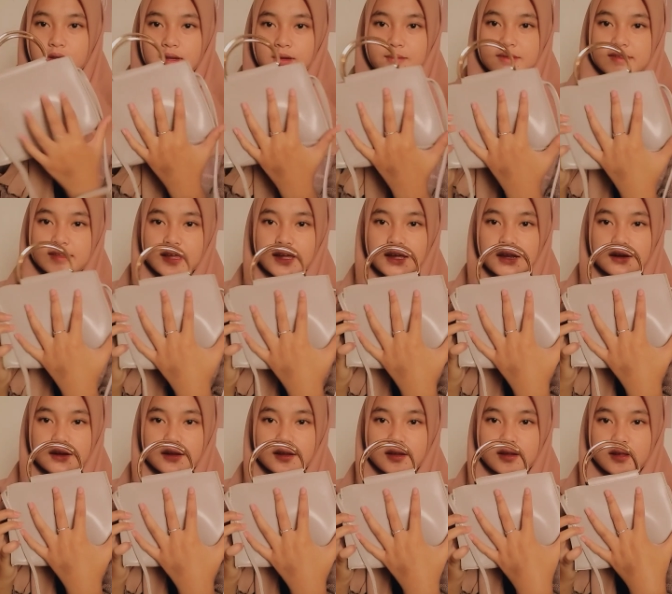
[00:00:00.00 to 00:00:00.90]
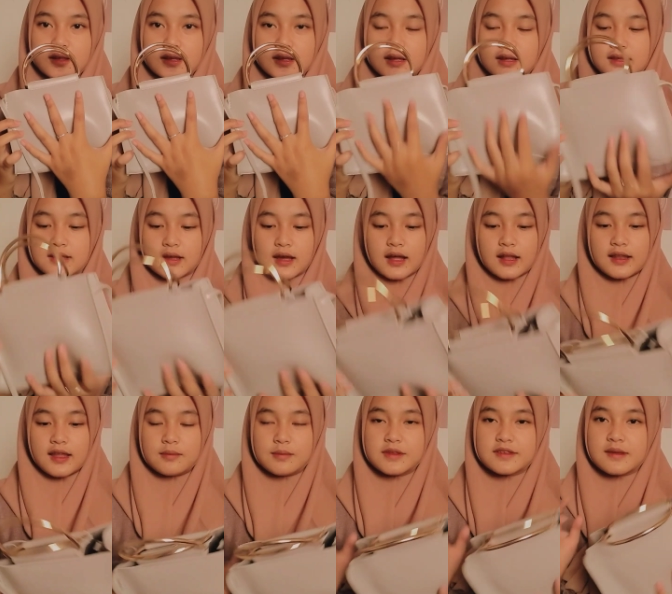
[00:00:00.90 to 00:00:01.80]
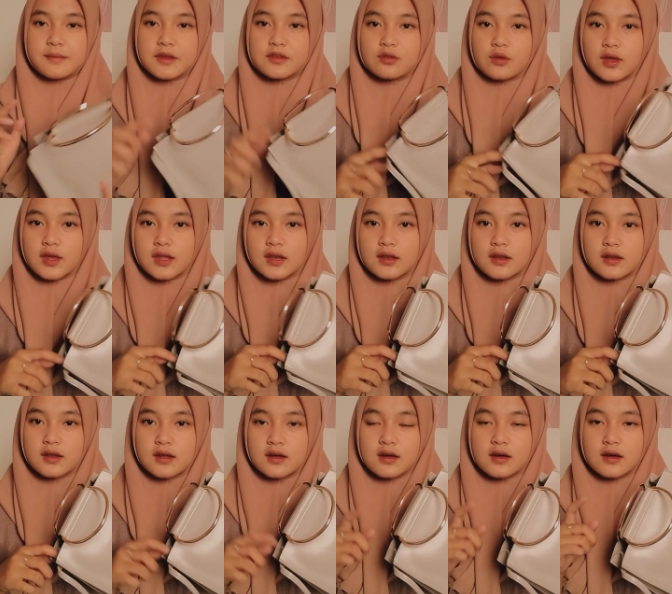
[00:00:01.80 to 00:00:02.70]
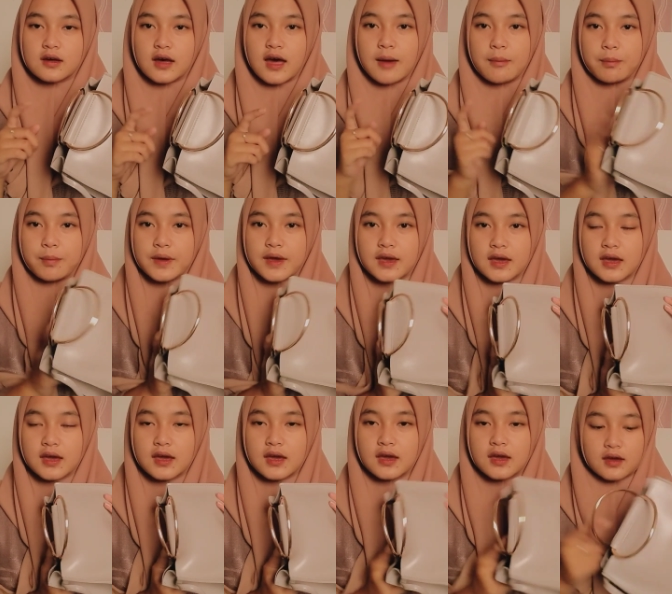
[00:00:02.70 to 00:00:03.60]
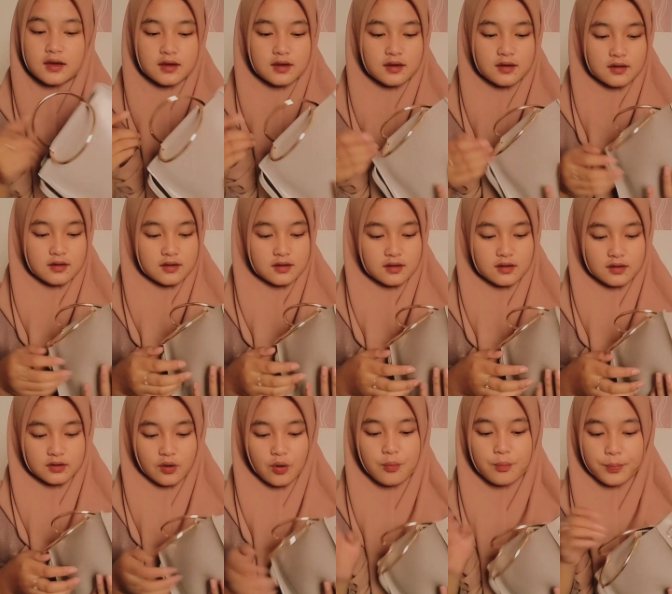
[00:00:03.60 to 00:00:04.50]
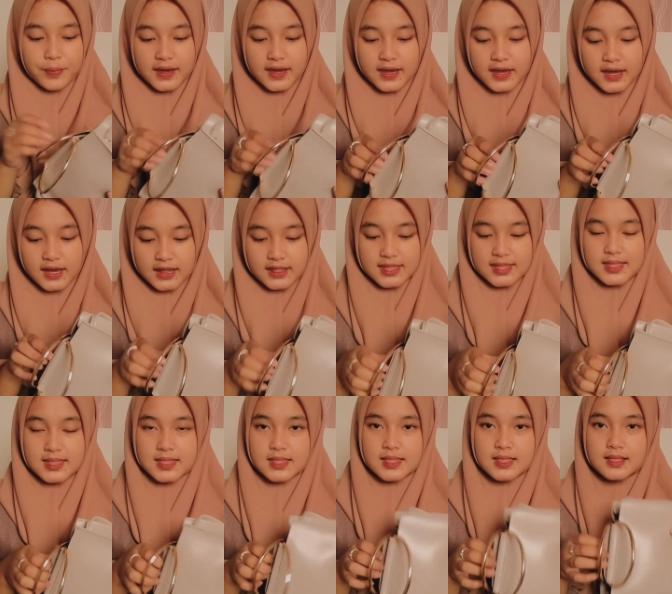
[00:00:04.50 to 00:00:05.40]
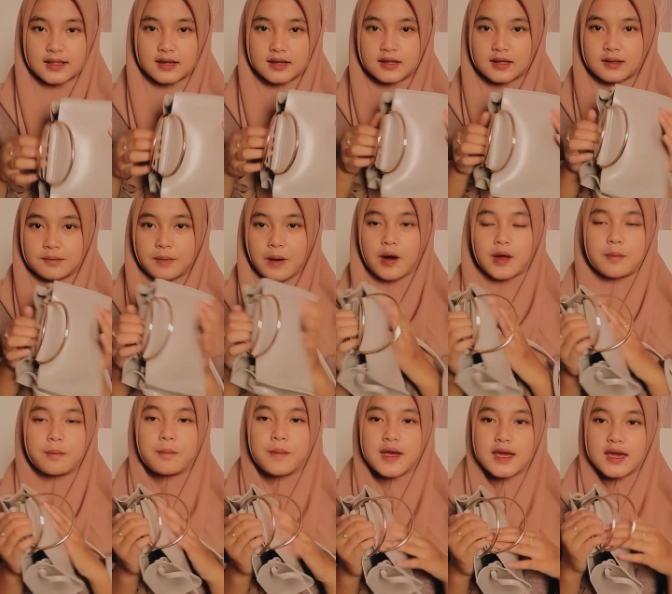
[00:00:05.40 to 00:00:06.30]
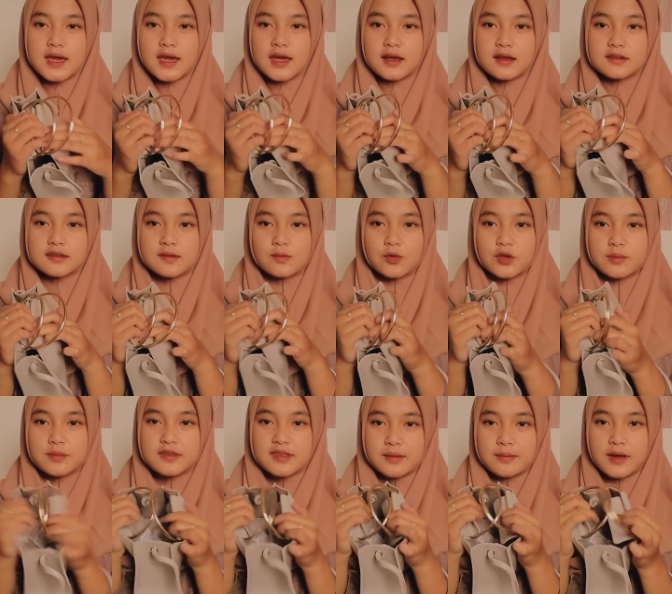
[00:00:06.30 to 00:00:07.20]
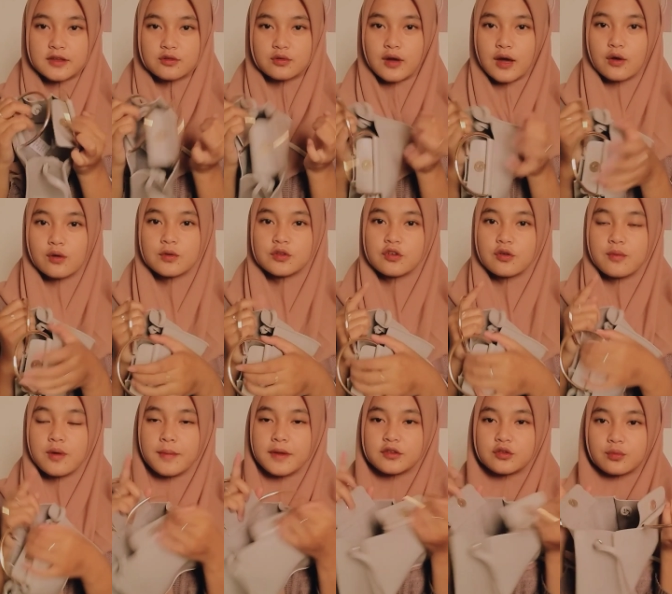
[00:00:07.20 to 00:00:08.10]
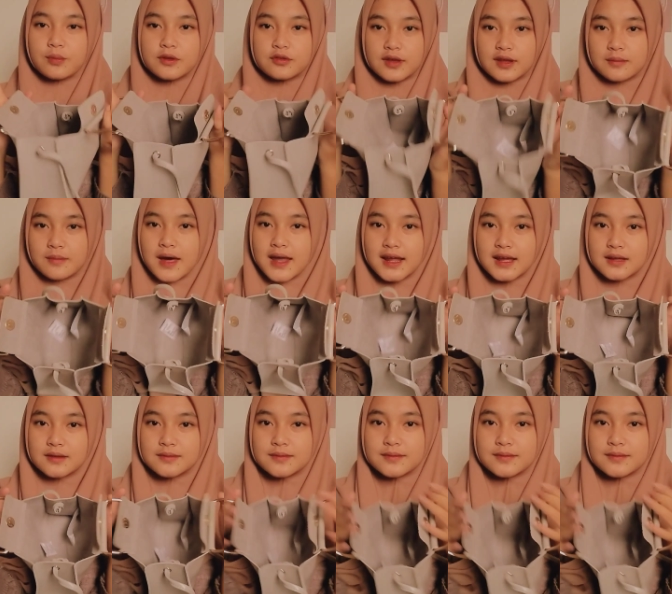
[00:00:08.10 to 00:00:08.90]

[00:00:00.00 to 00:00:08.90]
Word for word: ini besar kalian bisa masukin uh, eh, HP dompet Powerbank semuanya bisa masuk aku mau coba masuk masukin barang